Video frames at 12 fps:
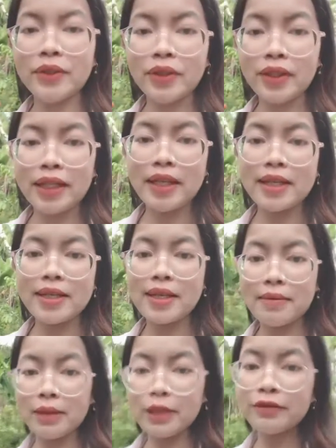cho cả nhà
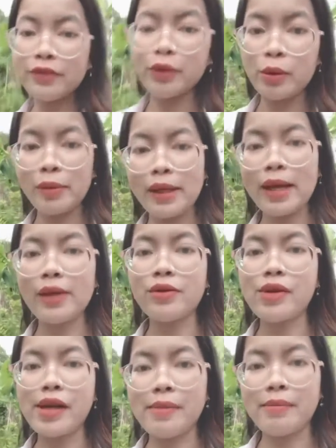xem cái vườn bông chen
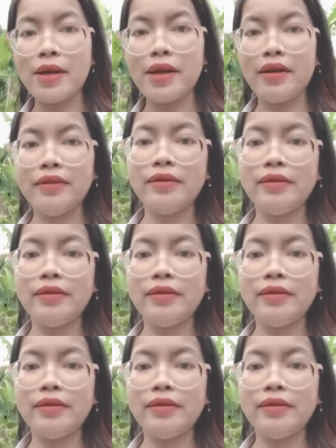của em nha